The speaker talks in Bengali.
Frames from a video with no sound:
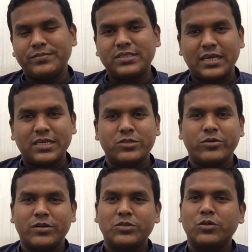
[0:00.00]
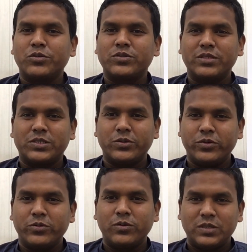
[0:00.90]
ঢাকা শহরের সমস্ত
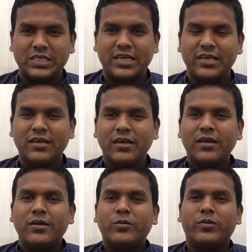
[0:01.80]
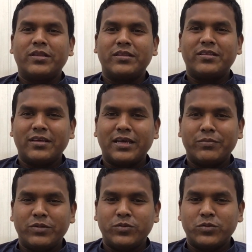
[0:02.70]
স্টুডিওগুলো জানে ওনাদের থেকে
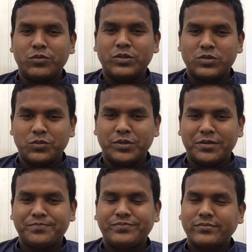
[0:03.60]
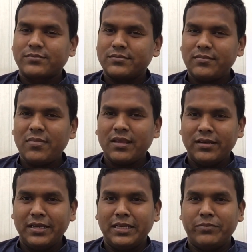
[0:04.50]
আপনি দু কপি ছবি
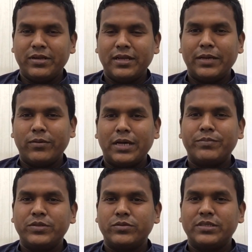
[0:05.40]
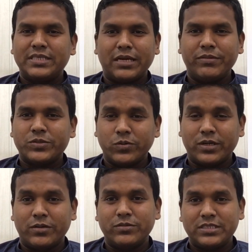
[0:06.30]
নিয়ে নেবেন এবং আপনি যদি সার্ভিস
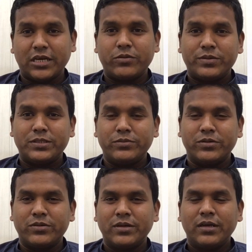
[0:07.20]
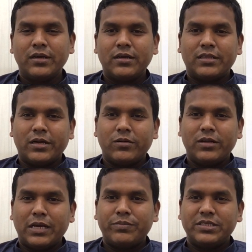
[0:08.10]
হোল্ডার হন চাকরিজীবী হন তাহলে
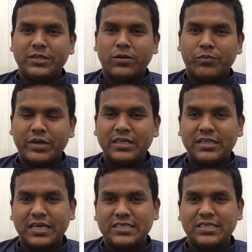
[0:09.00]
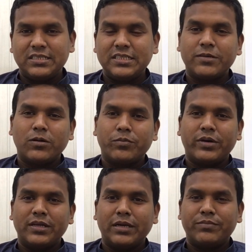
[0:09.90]
আপনি যে কোম্পানিতে আছেন সেই
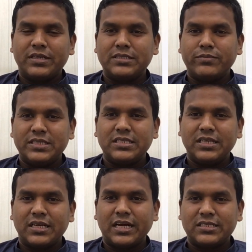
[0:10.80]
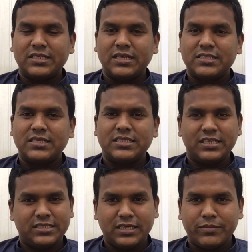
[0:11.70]
কোম্পানি আপনার যে ভিজিটিং কার্ডটি আছে
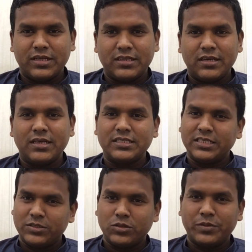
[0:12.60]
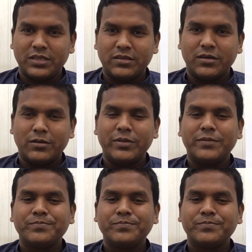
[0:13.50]
সেটি আমাদের সেটি জমা দিতে হবে